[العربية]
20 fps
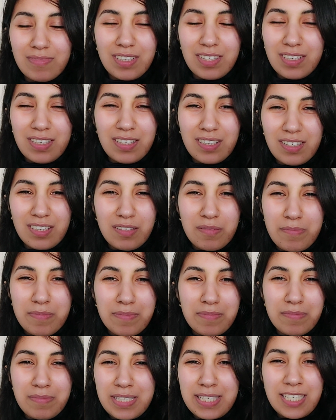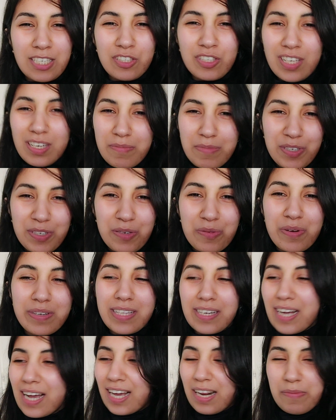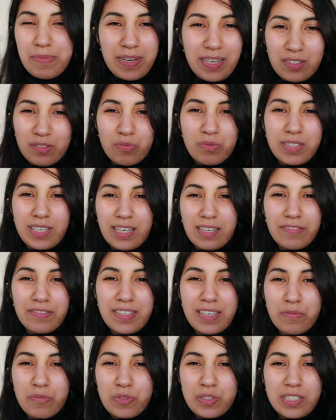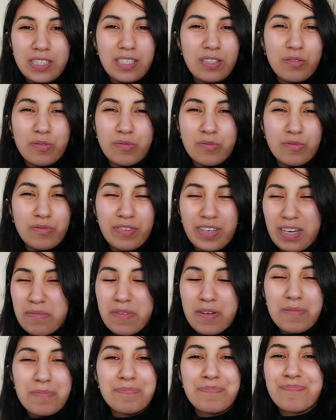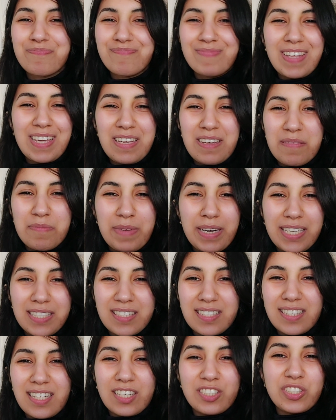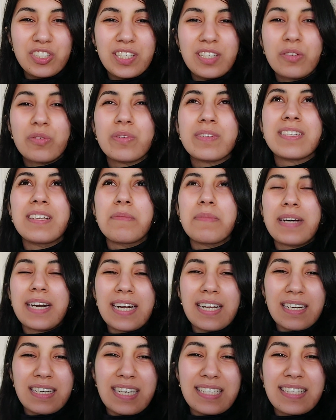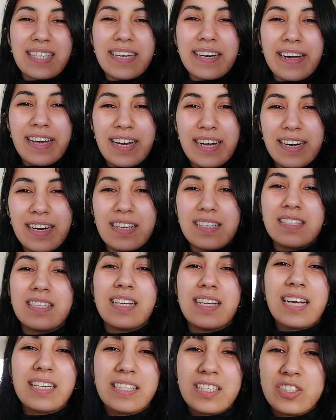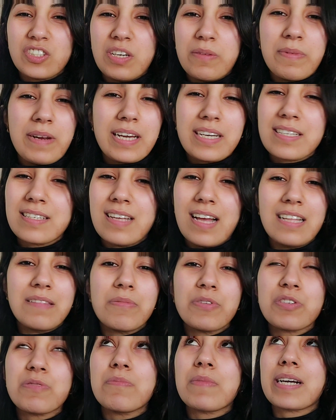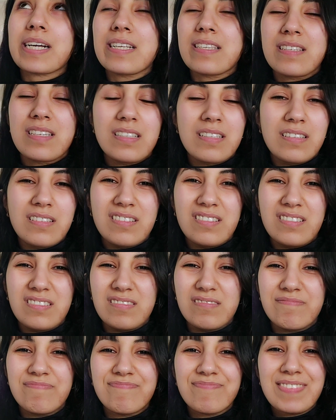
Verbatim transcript: المزاج ديالي ماشي هو هذاك غادي كندوز غير في الناموسيه وفريمون ما كتصدقش كنقول زعما راه نعطي الراحه لراسي راه غادي نرجع بالعكس عاد باش ما كنزيد ن...